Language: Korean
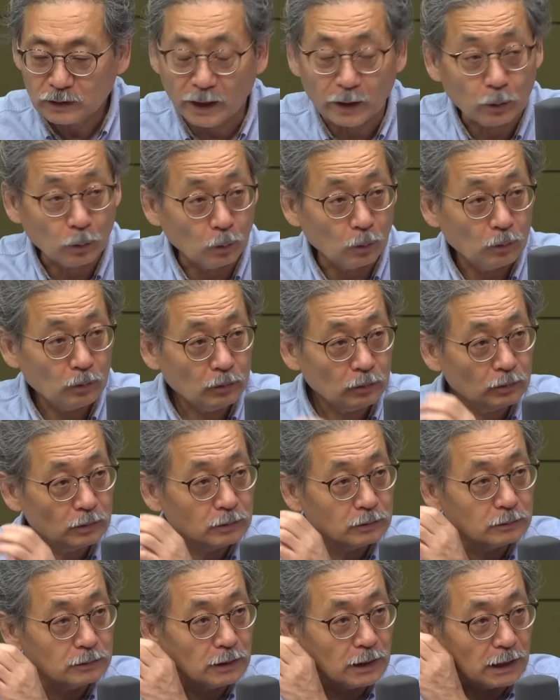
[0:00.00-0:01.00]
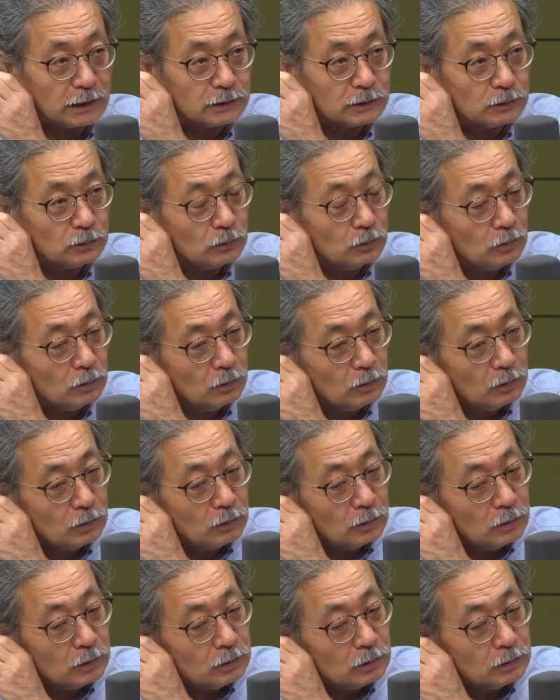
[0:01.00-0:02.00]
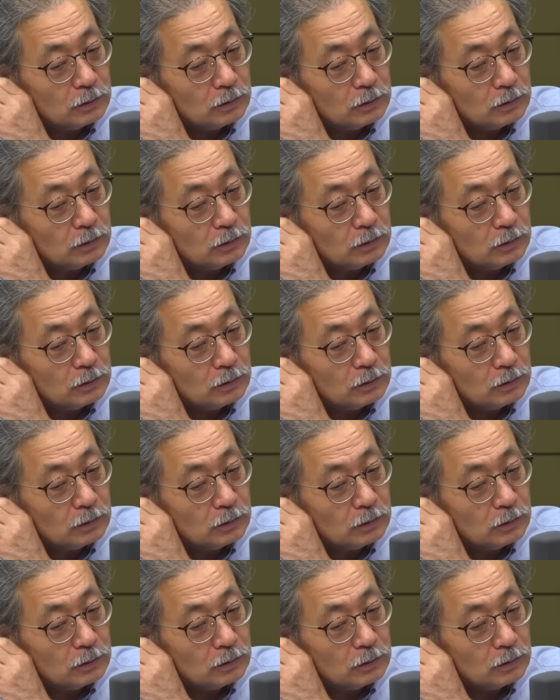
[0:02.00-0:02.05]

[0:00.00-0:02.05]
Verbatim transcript: 대롱을 네. 가지고 네.